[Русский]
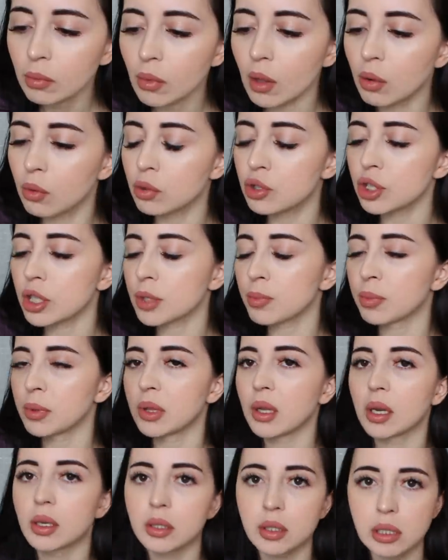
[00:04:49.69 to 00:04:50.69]
Вот сейчас
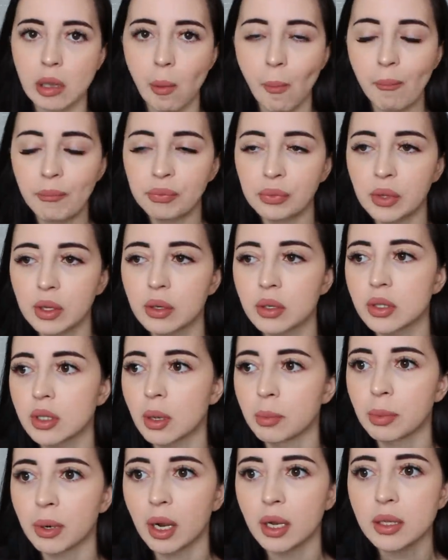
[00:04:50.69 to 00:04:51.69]
пытается
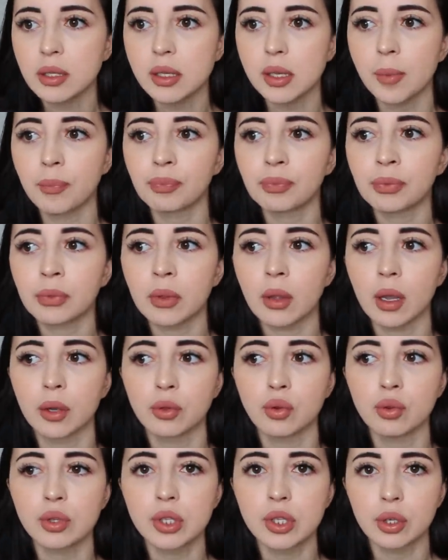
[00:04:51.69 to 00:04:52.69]
разобраться.
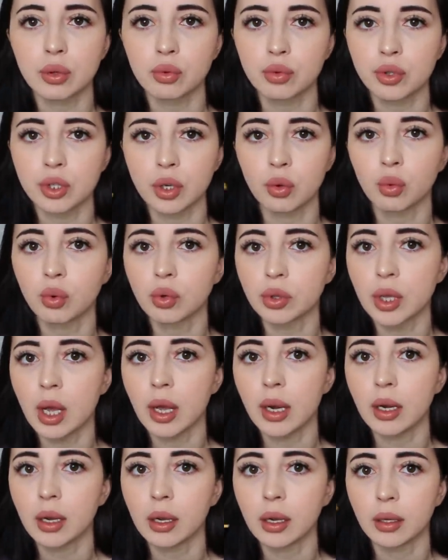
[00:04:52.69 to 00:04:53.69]
Одно дело, у тебя
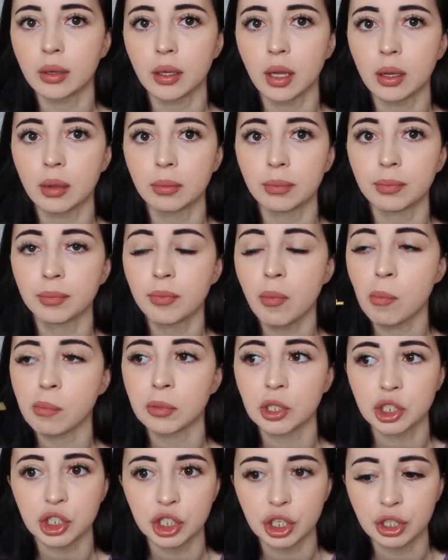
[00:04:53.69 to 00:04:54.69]
угнали канал
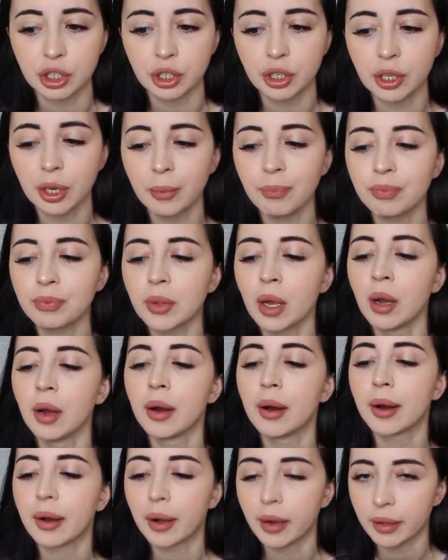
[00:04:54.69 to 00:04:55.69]
мошенники,
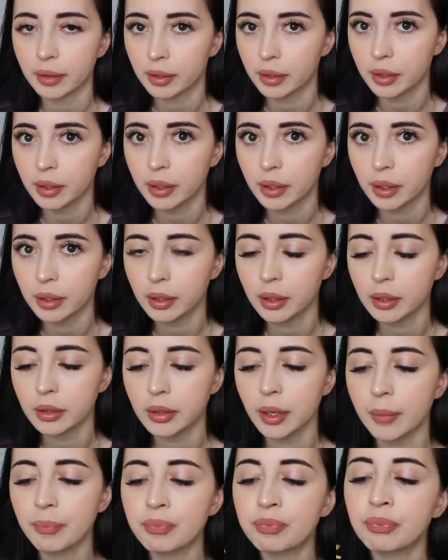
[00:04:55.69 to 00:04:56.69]
хакеры
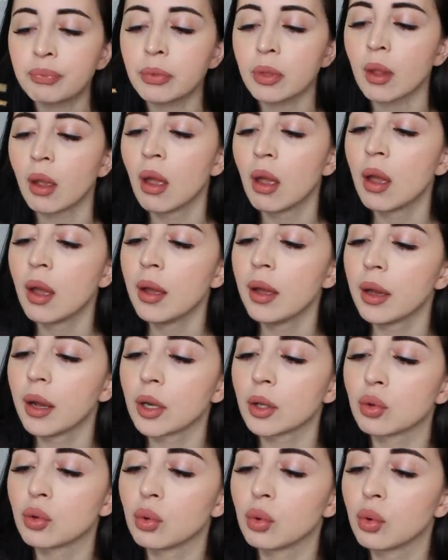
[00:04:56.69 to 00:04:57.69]
какие-то,
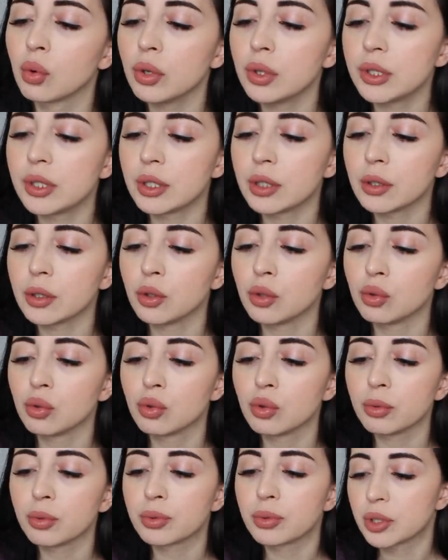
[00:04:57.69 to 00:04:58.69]
а другое дело
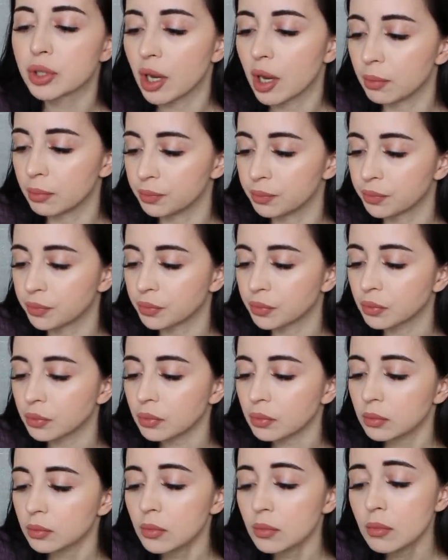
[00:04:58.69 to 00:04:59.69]
YouTube сам
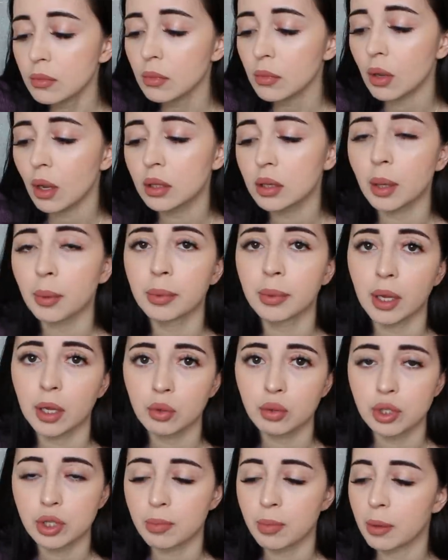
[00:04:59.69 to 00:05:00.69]
отобрал
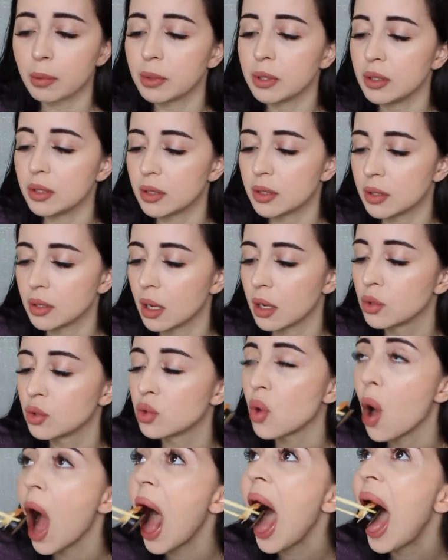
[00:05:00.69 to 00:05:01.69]
у тебя
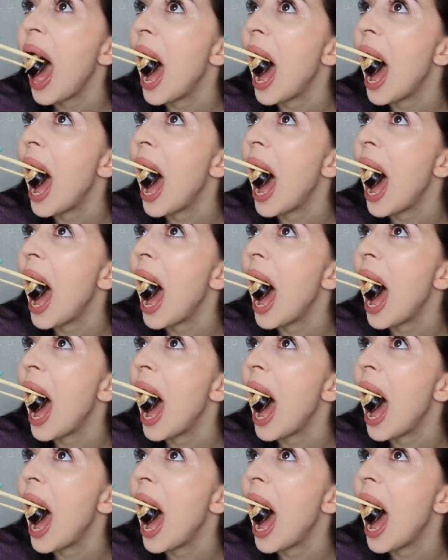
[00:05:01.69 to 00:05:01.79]
монетизацию.